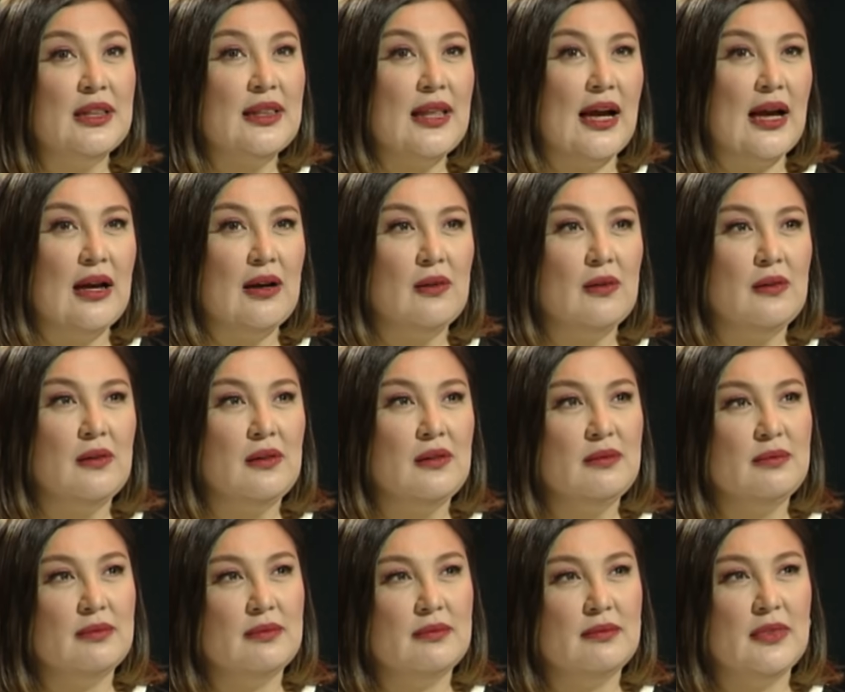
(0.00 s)
tao,
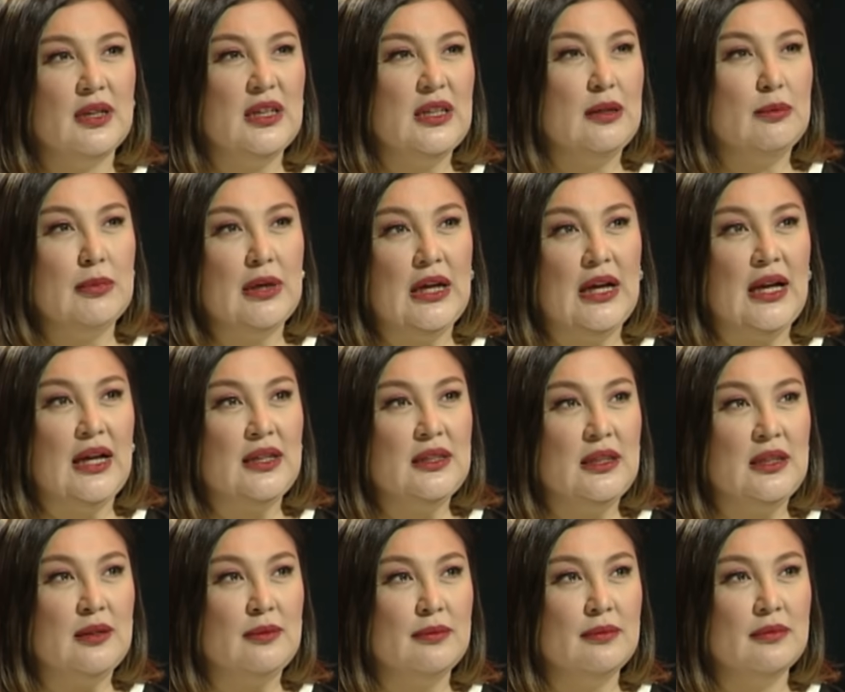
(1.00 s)
mga lima,
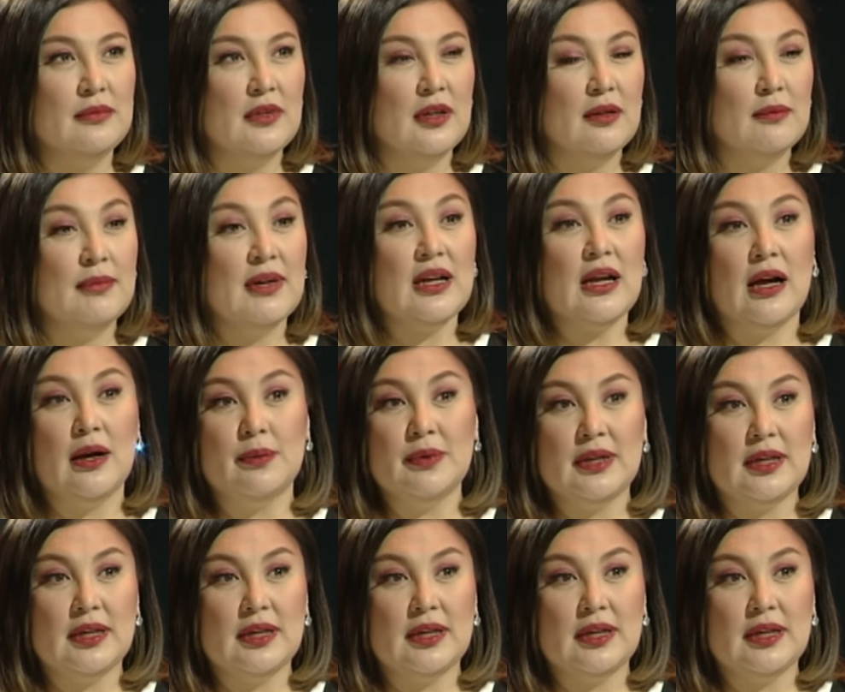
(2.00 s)
anim, magkahawig